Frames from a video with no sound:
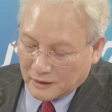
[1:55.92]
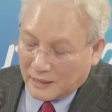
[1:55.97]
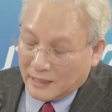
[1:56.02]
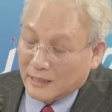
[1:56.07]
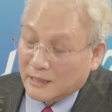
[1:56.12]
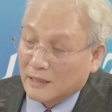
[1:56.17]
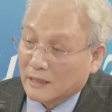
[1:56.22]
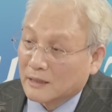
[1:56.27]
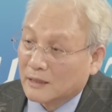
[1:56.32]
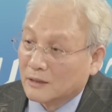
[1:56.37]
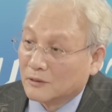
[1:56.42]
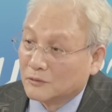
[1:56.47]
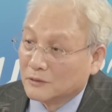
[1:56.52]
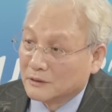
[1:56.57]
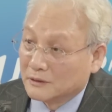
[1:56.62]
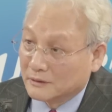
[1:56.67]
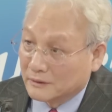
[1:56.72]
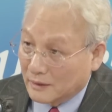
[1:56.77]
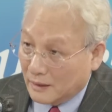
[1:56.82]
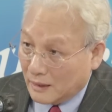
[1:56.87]
하락하고
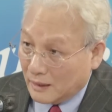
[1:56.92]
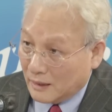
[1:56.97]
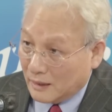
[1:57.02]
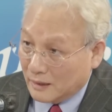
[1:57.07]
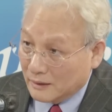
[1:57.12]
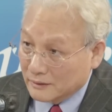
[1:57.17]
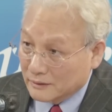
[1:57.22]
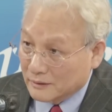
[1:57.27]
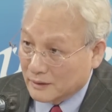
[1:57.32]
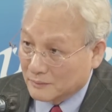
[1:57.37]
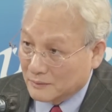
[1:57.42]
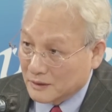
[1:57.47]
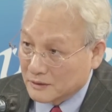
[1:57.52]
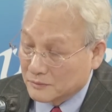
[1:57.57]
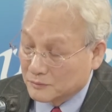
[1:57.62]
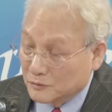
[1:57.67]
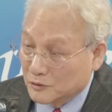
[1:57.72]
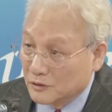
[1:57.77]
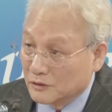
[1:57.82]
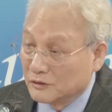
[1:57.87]
있다 이렇게
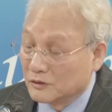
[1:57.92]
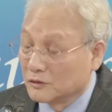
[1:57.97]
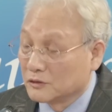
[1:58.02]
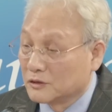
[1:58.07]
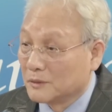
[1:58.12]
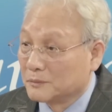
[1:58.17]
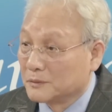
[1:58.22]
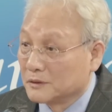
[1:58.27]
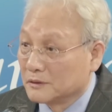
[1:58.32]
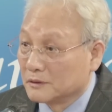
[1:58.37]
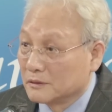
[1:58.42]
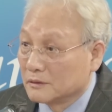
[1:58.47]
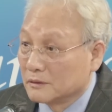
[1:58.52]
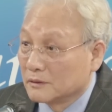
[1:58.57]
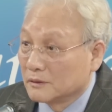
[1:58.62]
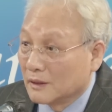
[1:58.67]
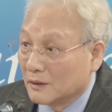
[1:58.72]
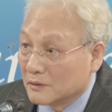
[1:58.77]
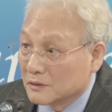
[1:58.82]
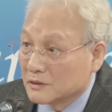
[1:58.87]
말씀드렸는데 어차피
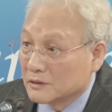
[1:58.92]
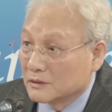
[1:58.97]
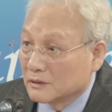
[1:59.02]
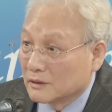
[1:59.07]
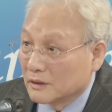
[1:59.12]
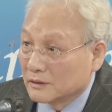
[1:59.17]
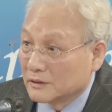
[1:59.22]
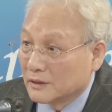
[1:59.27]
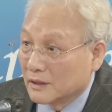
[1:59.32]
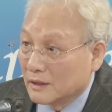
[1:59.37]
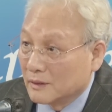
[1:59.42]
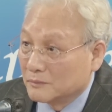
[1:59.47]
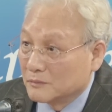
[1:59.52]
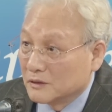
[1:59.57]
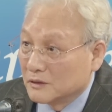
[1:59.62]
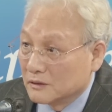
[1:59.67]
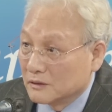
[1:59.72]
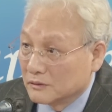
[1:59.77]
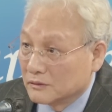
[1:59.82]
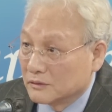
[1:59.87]
나왔으니까 제가
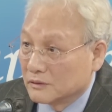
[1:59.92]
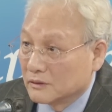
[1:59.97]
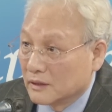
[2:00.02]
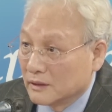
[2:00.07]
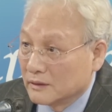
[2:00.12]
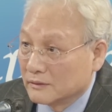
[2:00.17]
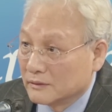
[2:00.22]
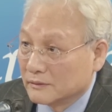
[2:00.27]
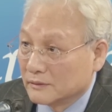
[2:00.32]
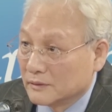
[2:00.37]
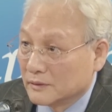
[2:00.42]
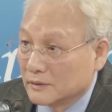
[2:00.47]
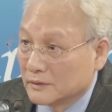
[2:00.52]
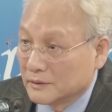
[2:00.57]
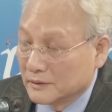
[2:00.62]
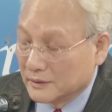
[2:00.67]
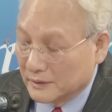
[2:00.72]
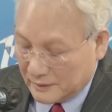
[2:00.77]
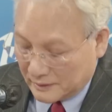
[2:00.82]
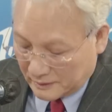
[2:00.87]
한번 읽어드릴까요?
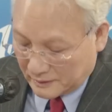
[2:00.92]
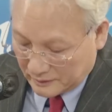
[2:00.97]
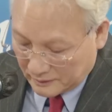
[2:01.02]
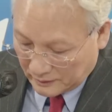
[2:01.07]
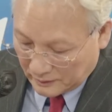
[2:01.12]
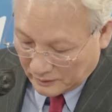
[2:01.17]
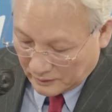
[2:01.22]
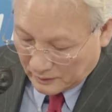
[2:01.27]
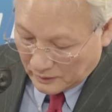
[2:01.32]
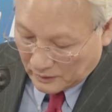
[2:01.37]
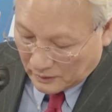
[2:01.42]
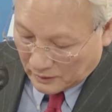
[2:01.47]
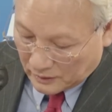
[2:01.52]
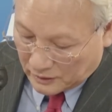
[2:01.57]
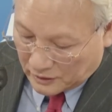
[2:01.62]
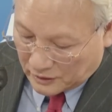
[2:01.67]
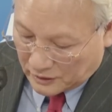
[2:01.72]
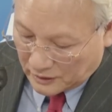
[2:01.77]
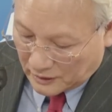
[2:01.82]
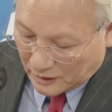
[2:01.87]
네. 네.
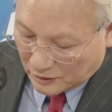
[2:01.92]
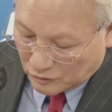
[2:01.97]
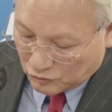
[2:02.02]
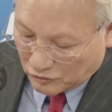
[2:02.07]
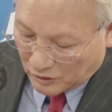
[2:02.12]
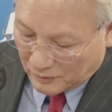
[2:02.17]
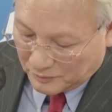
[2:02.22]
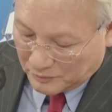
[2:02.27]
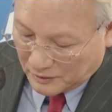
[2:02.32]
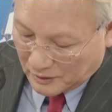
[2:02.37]
지난주에